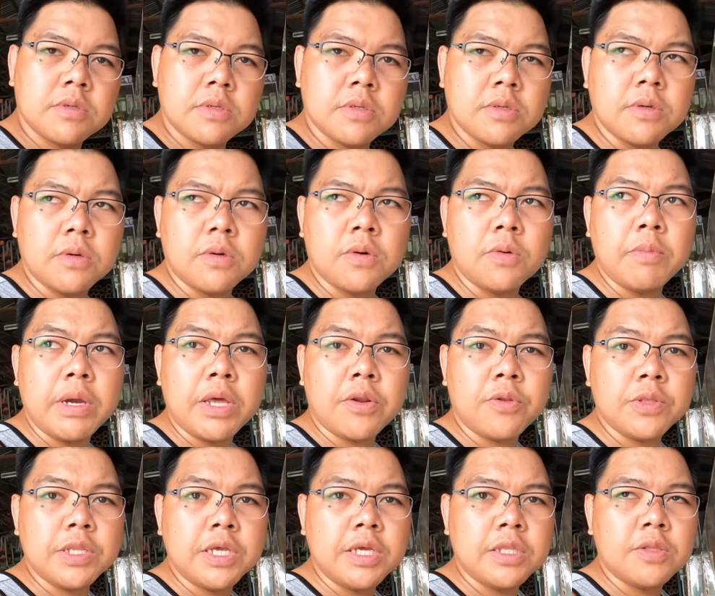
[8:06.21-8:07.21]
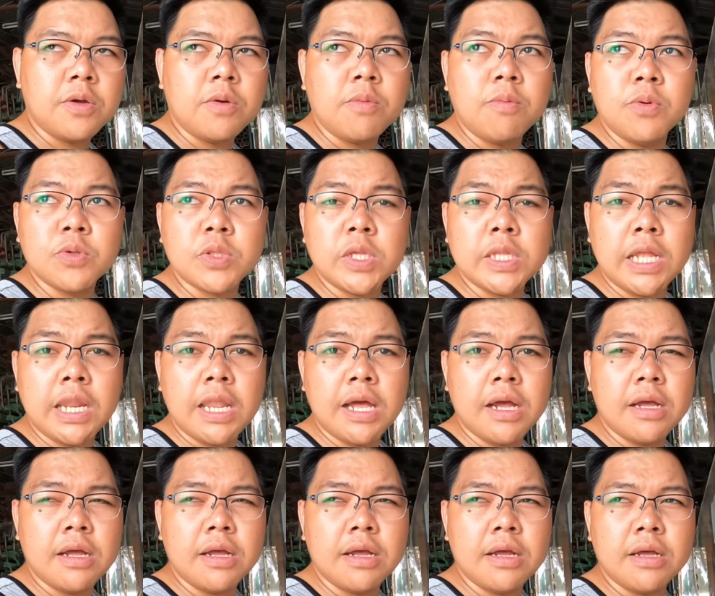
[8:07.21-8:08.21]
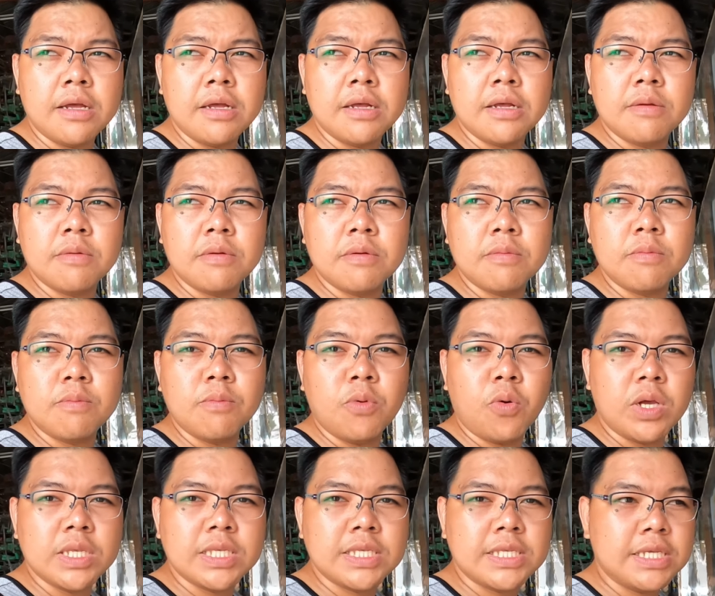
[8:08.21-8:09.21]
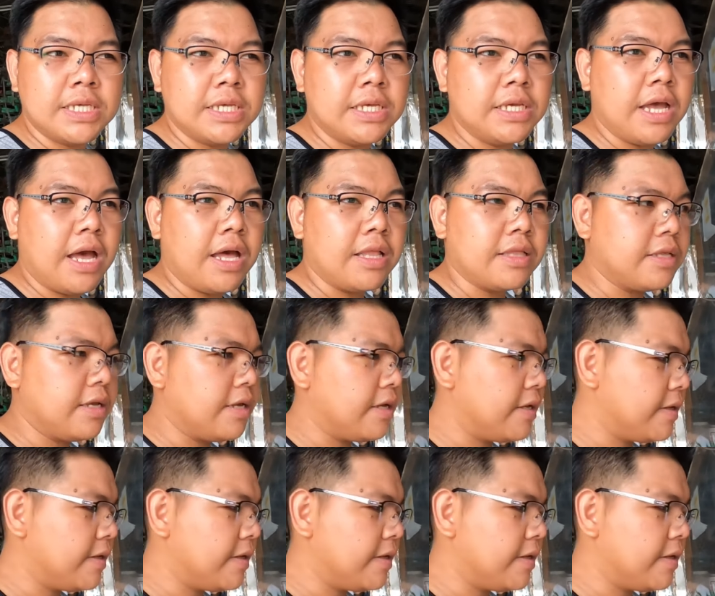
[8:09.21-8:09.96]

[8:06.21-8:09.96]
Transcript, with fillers: so, meron dito. Buti na lang bukas si ate.